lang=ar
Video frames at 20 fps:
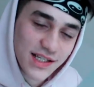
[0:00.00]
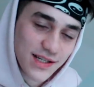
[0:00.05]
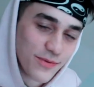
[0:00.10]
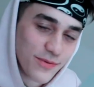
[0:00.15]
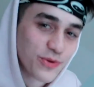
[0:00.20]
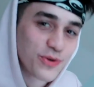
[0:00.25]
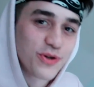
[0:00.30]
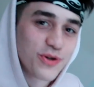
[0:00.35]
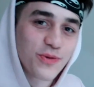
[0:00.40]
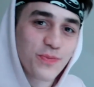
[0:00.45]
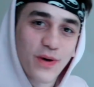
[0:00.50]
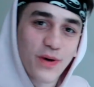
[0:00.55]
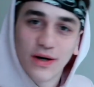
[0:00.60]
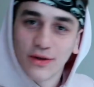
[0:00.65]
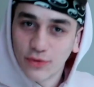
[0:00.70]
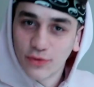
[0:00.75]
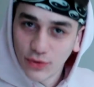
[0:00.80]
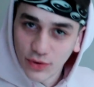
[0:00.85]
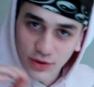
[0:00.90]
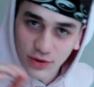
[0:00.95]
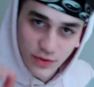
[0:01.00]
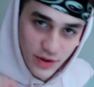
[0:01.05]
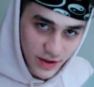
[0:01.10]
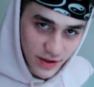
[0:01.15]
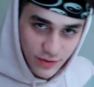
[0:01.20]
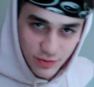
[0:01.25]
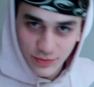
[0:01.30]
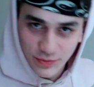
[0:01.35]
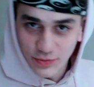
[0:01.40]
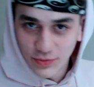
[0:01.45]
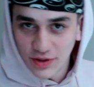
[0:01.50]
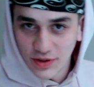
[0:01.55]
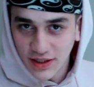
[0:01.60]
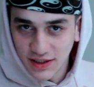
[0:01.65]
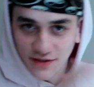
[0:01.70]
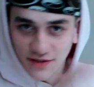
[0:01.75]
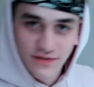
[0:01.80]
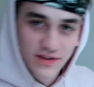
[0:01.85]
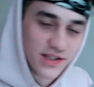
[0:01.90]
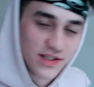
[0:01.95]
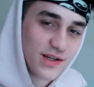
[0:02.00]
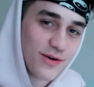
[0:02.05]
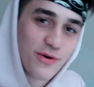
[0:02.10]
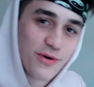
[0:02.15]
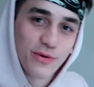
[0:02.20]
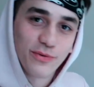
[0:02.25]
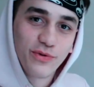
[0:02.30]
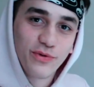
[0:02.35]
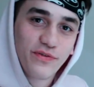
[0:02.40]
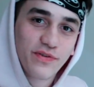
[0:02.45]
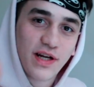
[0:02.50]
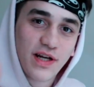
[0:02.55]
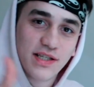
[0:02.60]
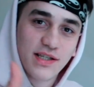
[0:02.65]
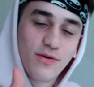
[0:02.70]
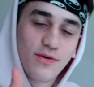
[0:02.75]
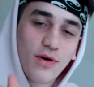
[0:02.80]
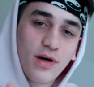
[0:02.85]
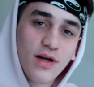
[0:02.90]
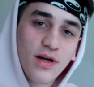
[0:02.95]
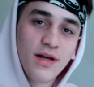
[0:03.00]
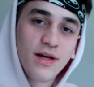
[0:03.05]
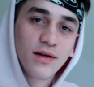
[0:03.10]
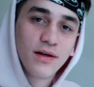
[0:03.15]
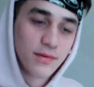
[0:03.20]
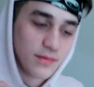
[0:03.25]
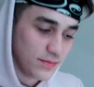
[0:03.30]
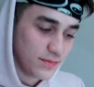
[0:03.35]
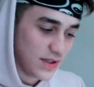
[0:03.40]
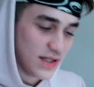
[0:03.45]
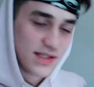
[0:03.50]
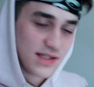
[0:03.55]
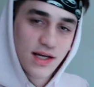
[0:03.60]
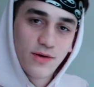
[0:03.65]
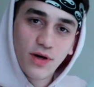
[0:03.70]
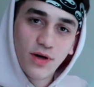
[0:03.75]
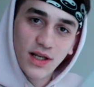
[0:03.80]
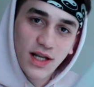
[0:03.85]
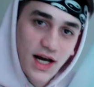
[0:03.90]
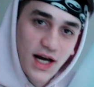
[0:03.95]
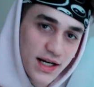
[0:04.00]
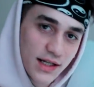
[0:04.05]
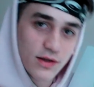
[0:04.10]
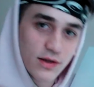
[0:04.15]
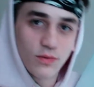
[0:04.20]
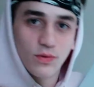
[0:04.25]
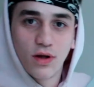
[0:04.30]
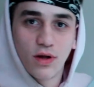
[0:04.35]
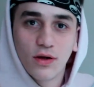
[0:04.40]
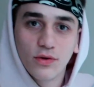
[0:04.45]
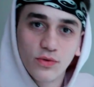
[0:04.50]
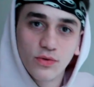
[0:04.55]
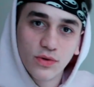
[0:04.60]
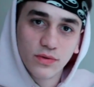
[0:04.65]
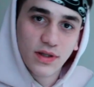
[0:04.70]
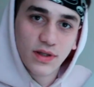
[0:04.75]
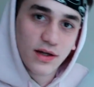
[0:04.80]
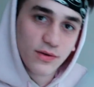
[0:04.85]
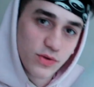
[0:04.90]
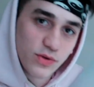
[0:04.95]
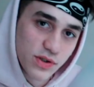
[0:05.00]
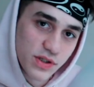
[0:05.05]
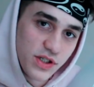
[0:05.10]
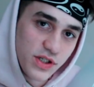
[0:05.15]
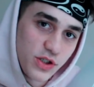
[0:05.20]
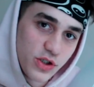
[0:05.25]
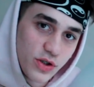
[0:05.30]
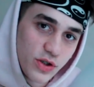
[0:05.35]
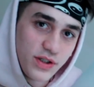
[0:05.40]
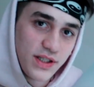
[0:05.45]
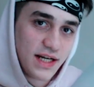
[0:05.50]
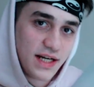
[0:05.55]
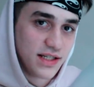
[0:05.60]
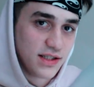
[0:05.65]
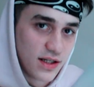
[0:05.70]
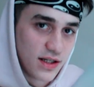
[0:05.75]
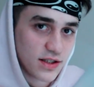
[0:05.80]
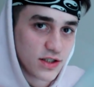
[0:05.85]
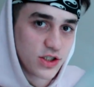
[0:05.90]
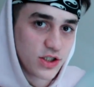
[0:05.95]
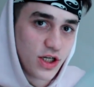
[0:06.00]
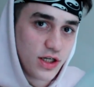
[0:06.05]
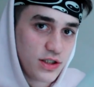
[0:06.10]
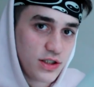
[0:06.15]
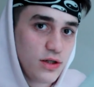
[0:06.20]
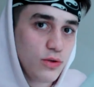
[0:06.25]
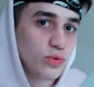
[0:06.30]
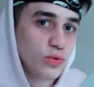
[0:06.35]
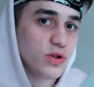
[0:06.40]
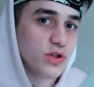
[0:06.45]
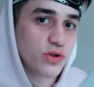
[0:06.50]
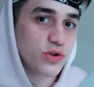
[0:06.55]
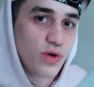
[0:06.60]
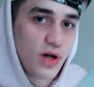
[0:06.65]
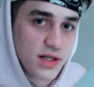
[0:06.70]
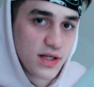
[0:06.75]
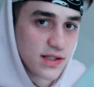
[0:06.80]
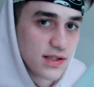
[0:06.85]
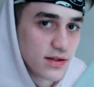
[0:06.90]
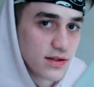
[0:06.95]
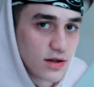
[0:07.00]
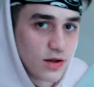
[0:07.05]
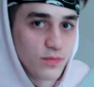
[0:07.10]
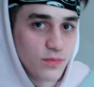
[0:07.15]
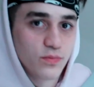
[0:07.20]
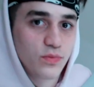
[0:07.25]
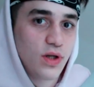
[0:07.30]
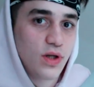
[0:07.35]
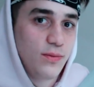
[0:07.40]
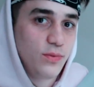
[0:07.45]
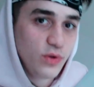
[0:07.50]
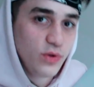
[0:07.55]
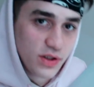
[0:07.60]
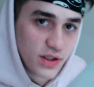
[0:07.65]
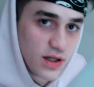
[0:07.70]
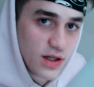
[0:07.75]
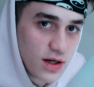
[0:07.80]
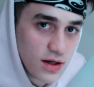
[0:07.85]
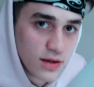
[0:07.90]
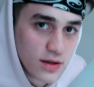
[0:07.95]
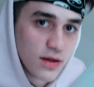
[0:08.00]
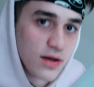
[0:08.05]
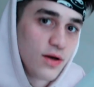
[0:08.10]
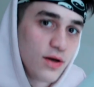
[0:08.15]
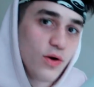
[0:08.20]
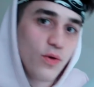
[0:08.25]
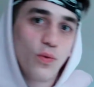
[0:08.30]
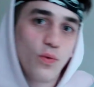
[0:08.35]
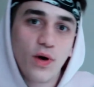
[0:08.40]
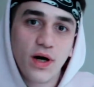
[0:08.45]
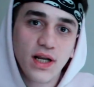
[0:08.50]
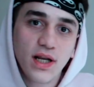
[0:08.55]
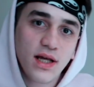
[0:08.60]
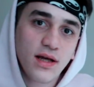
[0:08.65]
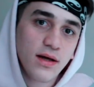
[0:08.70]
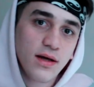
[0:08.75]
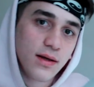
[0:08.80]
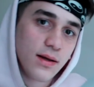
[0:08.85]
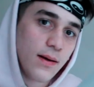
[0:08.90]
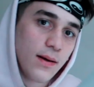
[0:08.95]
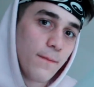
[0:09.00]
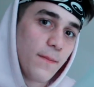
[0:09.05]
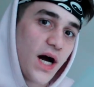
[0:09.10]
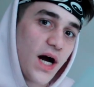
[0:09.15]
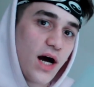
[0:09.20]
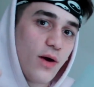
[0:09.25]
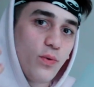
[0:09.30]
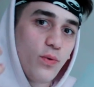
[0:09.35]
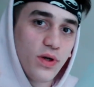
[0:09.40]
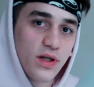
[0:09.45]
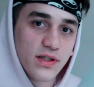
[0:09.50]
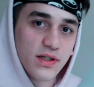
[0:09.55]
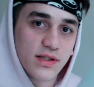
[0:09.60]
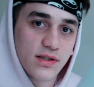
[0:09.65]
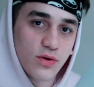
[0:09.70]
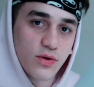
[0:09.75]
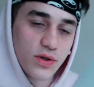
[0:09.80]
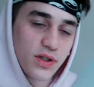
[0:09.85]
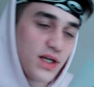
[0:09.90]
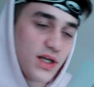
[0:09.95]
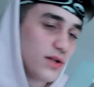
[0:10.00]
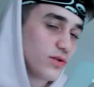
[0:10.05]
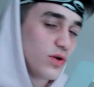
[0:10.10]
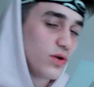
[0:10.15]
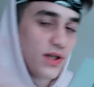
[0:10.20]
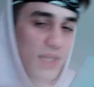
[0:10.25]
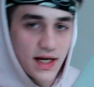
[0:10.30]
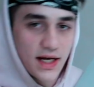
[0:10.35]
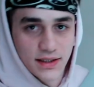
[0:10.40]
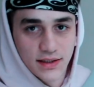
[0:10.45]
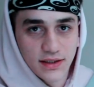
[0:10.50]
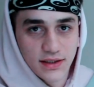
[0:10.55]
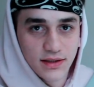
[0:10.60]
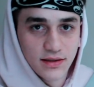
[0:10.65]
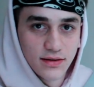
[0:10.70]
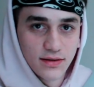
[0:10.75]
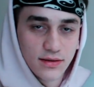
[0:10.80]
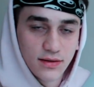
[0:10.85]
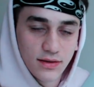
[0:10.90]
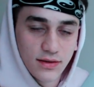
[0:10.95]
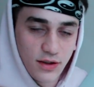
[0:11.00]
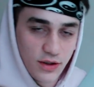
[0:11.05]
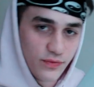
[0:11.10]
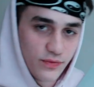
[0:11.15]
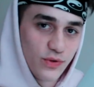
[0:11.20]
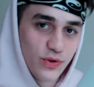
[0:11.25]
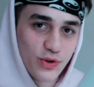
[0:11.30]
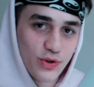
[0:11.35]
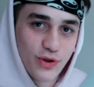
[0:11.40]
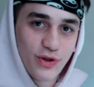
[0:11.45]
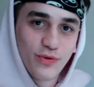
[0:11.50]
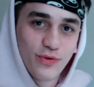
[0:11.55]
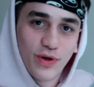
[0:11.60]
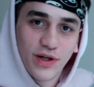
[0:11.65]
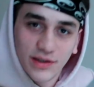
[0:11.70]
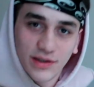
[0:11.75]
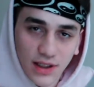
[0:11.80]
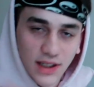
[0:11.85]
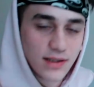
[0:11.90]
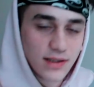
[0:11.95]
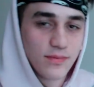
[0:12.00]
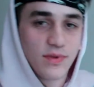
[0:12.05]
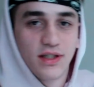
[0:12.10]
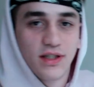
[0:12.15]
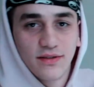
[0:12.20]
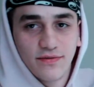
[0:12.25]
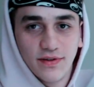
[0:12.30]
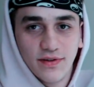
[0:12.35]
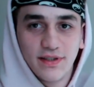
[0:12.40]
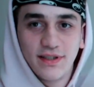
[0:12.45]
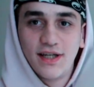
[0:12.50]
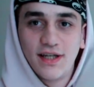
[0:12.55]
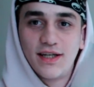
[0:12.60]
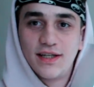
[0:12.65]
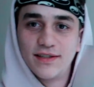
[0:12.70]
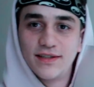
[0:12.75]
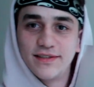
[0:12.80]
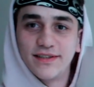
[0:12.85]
اذا بدكم تباركوا لي وهيك ونحتفل سوا ونفرح سوا بدنا نسوي هلا حركه وناخذوا تاخذوا سكرين شوت يعني لقطه شاشه وبتنشروها على انستغرام بتعملوا لي تاغ وانا بحول ستورياتكم لعندي عرفتوا شلون وهيك بنحتفل يلا